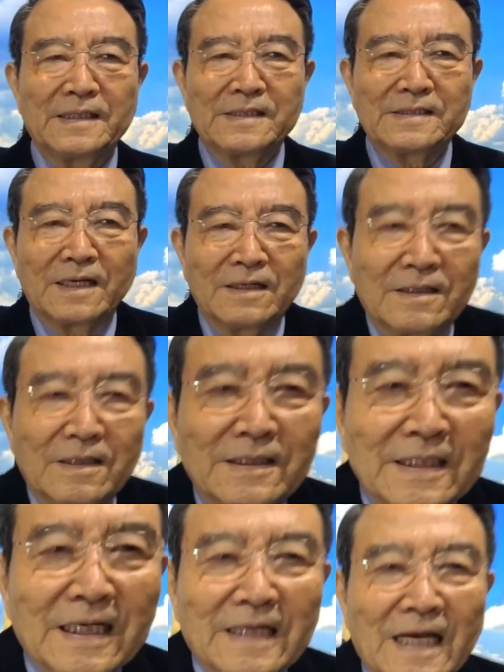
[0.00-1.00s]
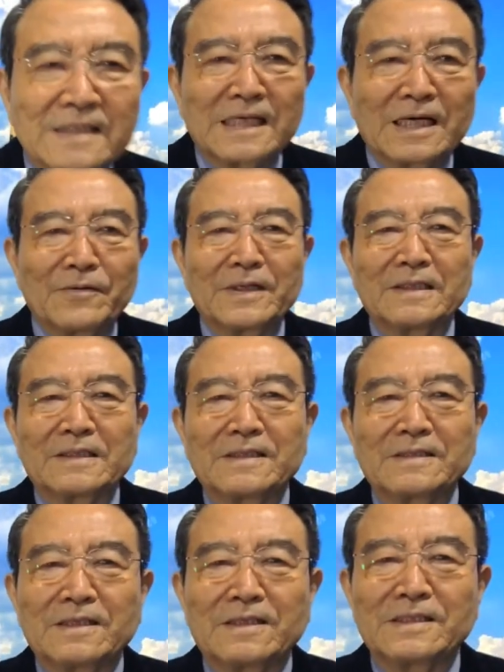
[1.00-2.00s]
선거 기간 한 장관을
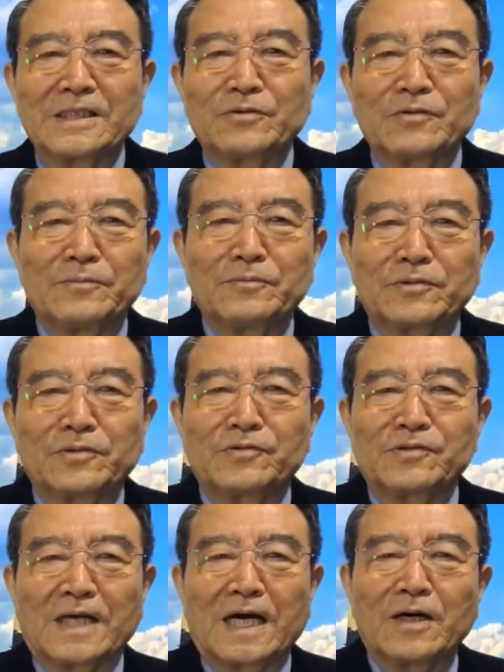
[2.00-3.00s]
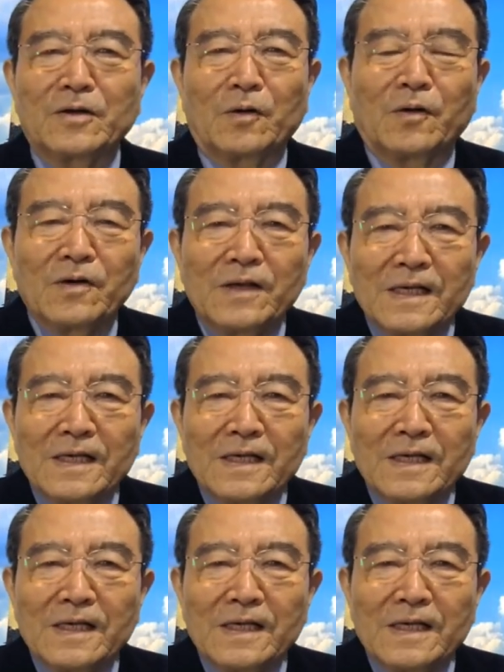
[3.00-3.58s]
특정 직구에 묶어두지 않고